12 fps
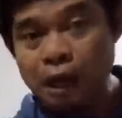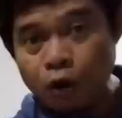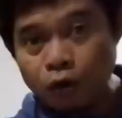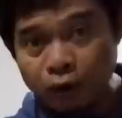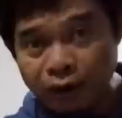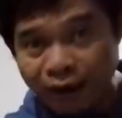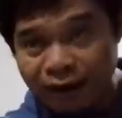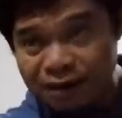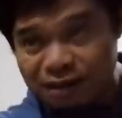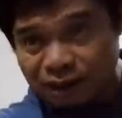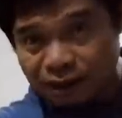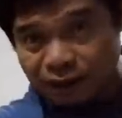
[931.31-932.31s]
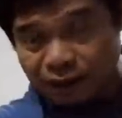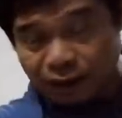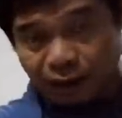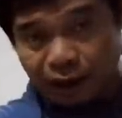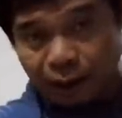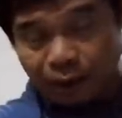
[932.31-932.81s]
Okay guys, uh,
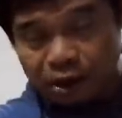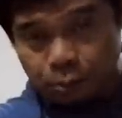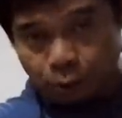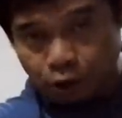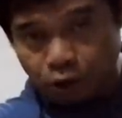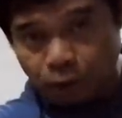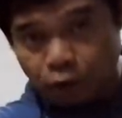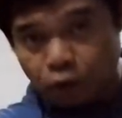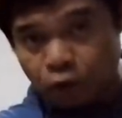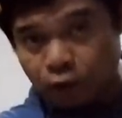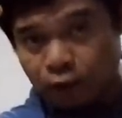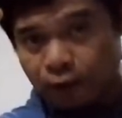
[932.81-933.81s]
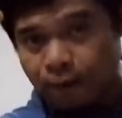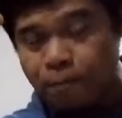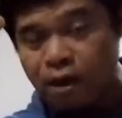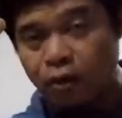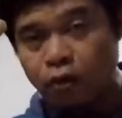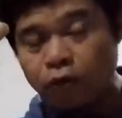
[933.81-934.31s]
kalabas po or uh,
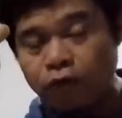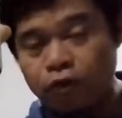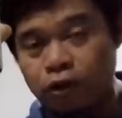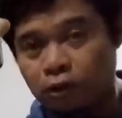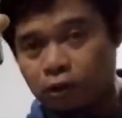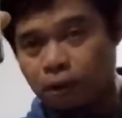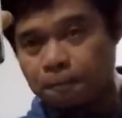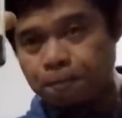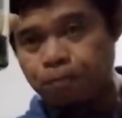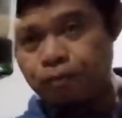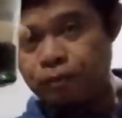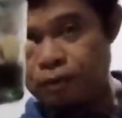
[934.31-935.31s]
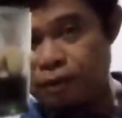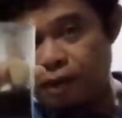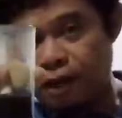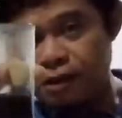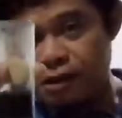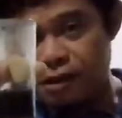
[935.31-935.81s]
miracle fruit.
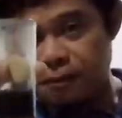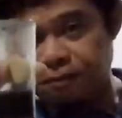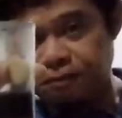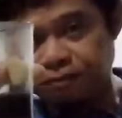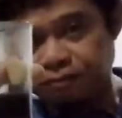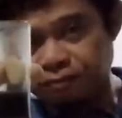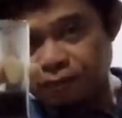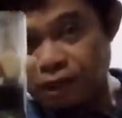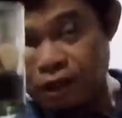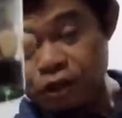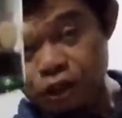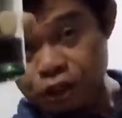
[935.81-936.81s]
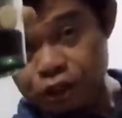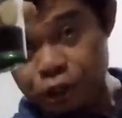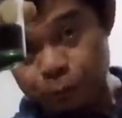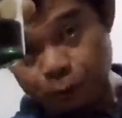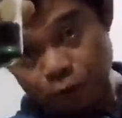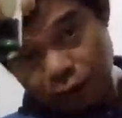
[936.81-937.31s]
Guys,
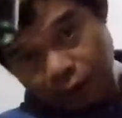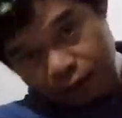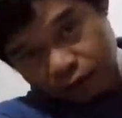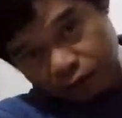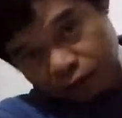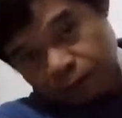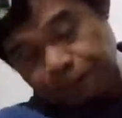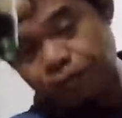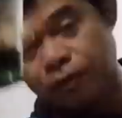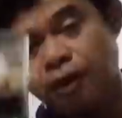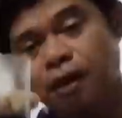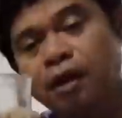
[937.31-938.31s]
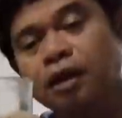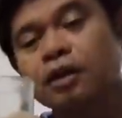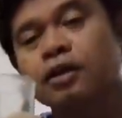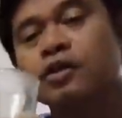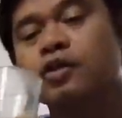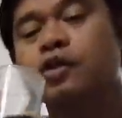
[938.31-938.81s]
cheers po guys. So, oh.
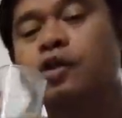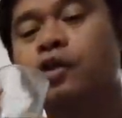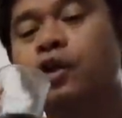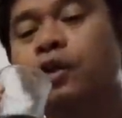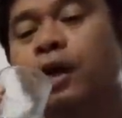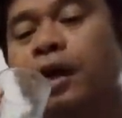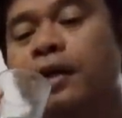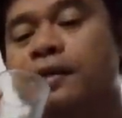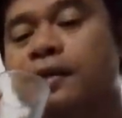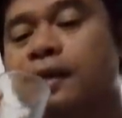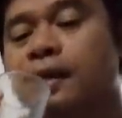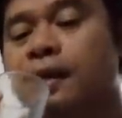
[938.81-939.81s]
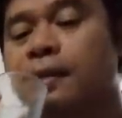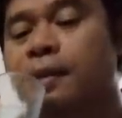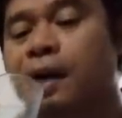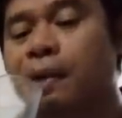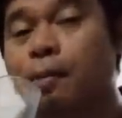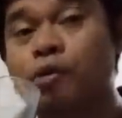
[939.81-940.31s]
so yun guys, uh,
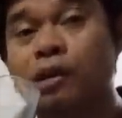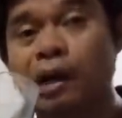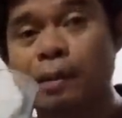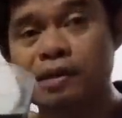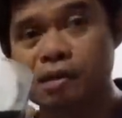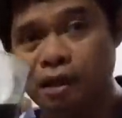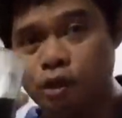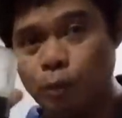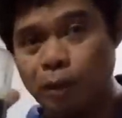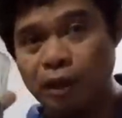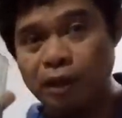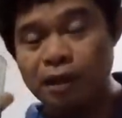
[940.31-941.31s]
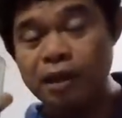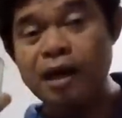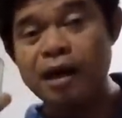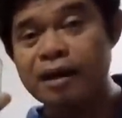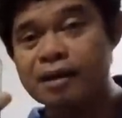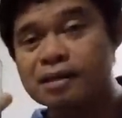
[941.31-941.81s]
marami pong salamat sa inyong pakikinig
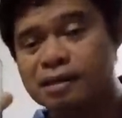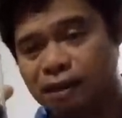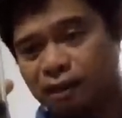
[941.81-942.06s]
guys.